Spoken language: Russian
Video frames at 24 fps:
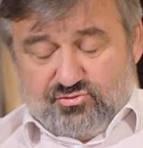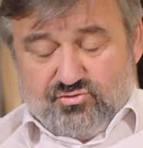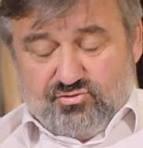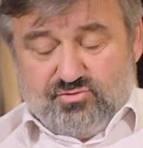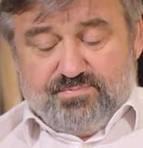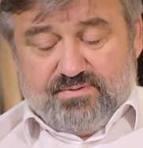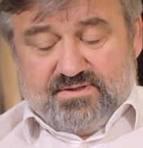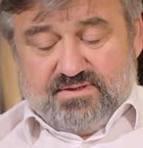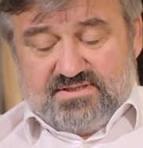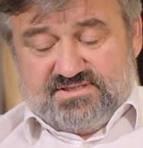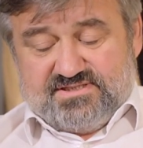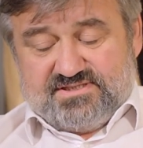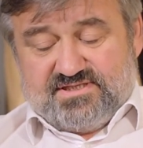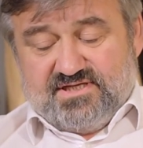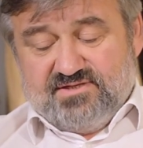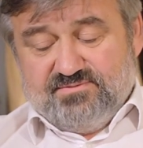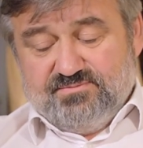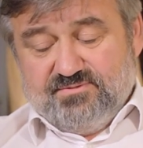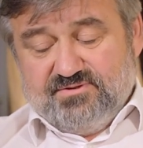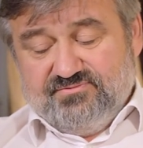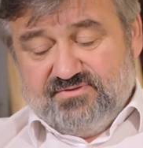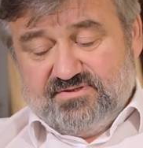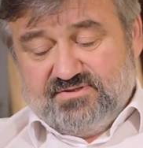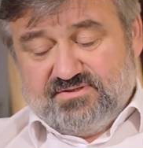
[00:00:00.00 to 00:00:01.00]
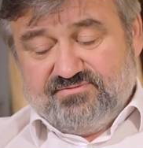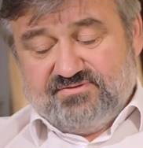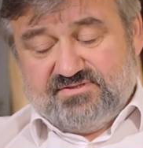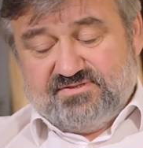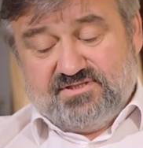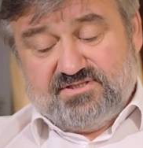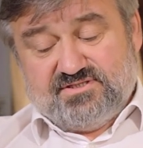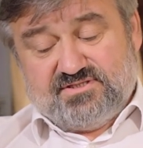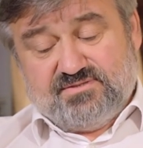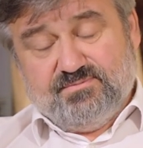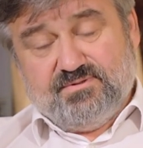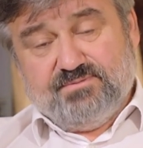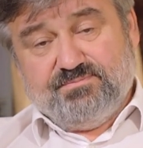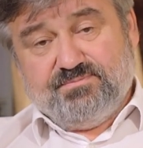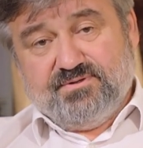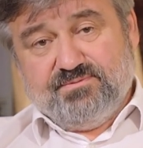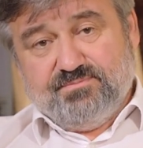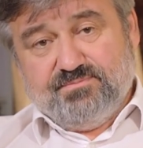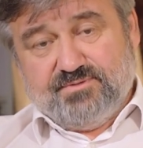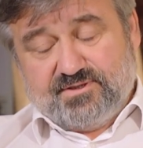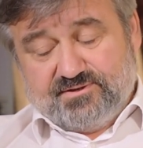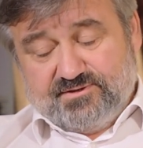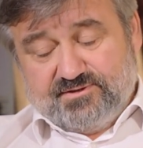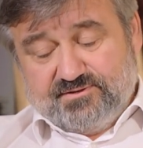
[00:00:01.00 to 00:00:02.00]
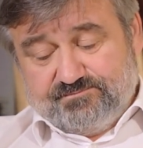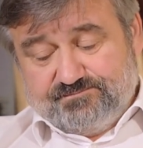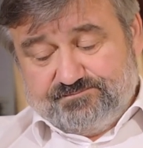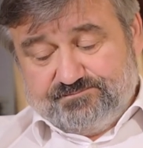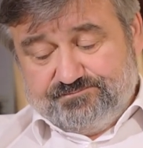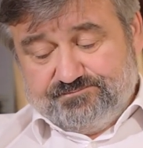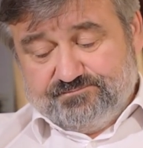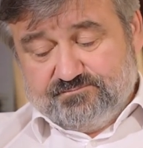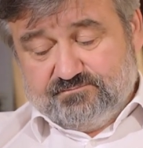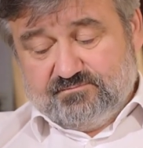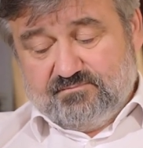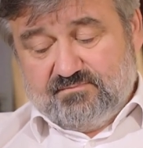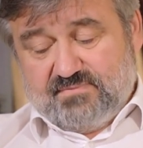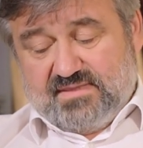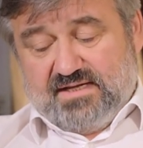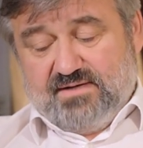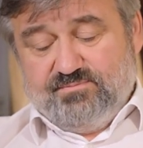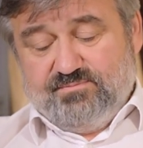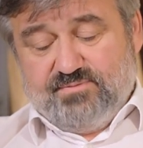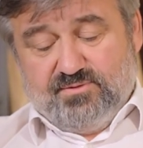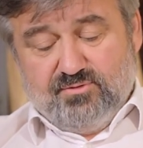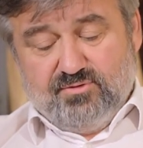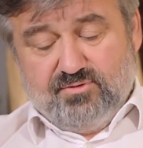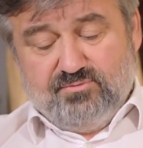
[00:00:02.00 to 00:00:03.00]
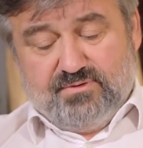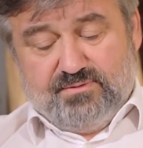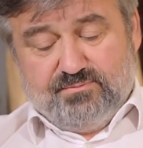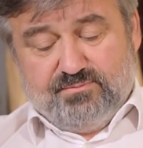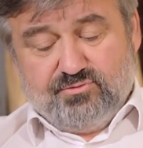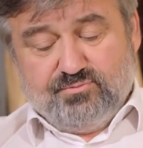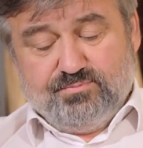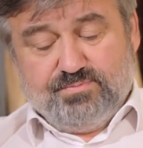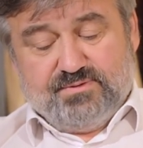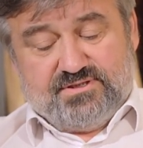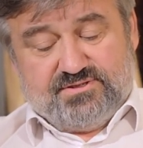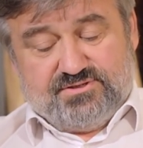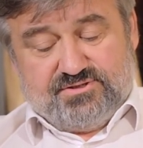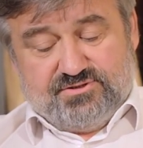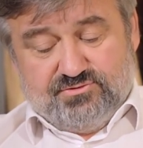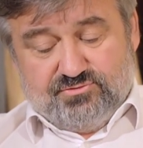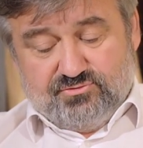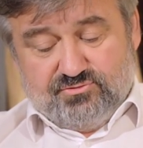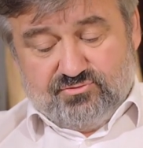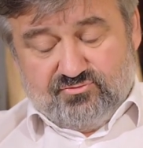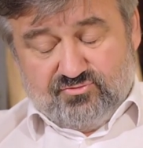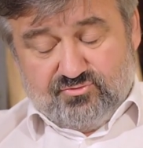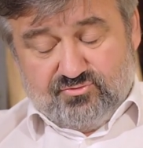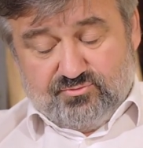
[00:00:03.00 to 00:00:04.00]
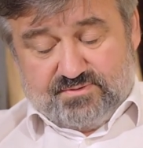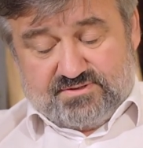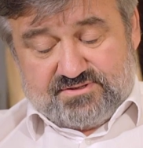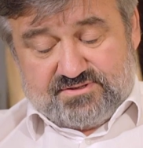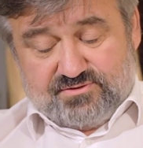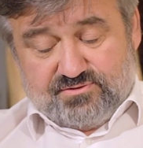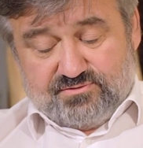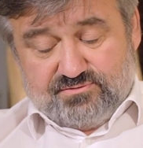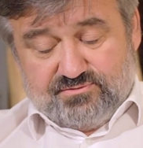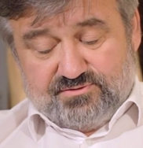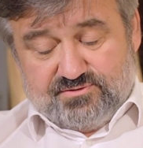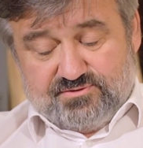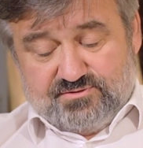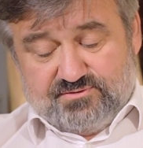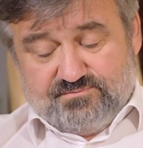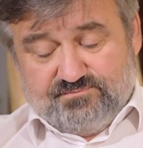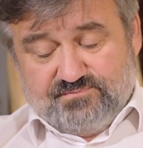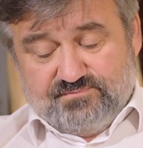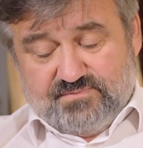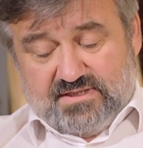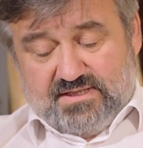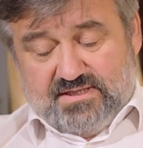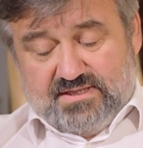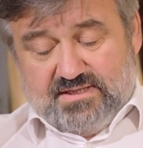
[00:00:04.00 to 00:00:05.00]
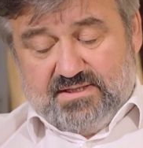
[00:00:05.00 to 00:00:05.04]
С той поры стал медведь вести себя примерно. Помог бобру плотину новую построить,